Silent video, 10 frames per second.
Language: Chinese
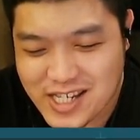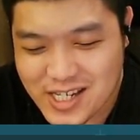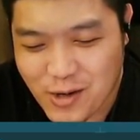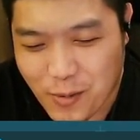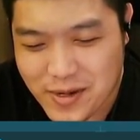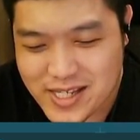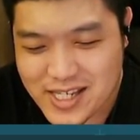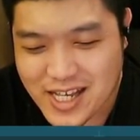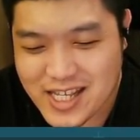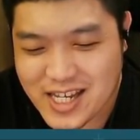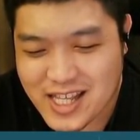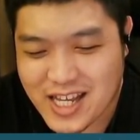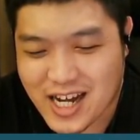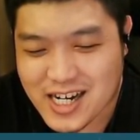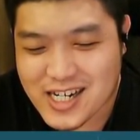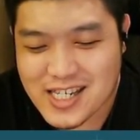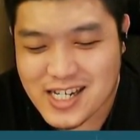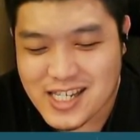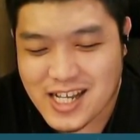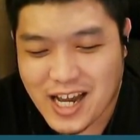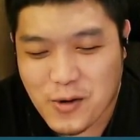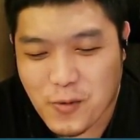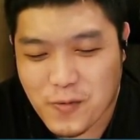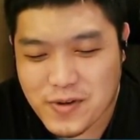袭我们任天堂真的是太过